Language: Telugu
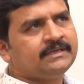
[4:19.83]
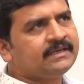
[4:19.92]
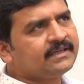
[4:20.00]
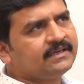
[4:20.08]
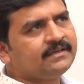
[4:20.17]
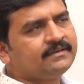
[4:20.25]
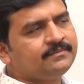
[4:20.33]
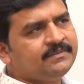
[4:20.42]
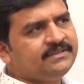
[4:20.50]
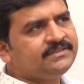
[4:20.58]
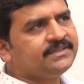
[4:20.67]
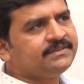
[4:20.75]
ఎంటైర్
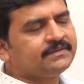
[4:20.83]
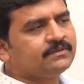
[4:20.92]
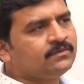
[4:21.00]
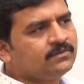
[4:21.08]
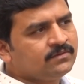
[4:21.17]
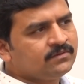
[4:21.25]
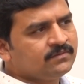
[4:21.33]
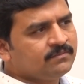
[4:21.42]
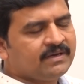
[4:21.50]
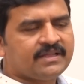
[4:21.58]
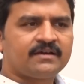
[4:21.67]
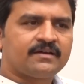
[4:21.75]
మీ జీవితంలో
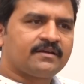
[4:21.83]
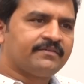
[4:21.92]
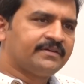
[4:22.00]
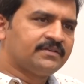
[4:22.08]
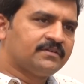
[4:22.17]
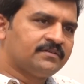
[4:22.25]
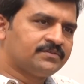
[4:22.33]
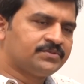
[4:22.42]
బాధాకరమైన